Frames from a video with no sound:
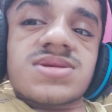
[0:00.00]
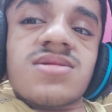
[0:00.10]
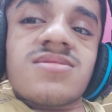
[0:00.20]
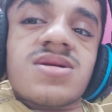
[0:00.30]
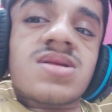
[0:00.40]
था
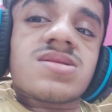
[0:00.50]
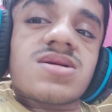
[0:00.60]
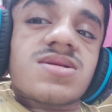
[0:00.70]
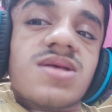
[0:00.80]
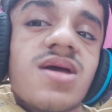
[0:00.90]
उससे
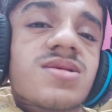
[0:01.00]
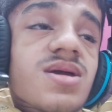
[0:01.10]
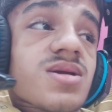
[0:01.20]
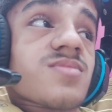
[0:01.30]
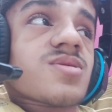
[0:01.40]
मेरी जाहिर
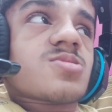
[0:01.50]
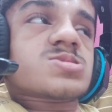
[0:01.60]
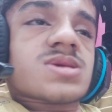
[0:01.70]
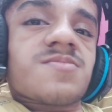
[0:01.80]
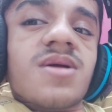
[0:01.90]
है कि मेरे
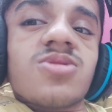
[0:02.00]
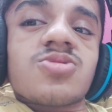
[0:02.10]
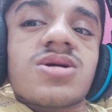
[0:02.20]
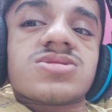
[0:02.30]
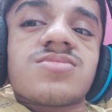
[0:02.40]
को उससे प्यार
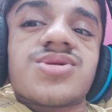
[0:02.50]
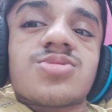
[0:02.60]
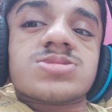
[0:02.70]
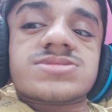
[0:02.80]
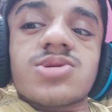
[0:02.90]
हो गया था तो
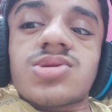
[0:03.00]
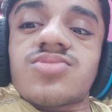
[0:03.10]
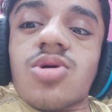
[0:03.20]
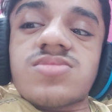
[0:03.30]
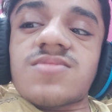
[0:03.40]
मेरे को उससे
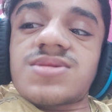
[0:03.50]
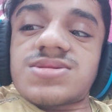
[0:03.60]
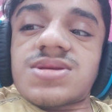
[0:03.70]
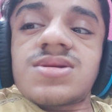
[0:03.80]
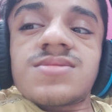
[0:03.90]
कोई प्रॉब्लम
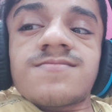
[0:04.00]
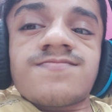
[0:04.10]
नहीं थी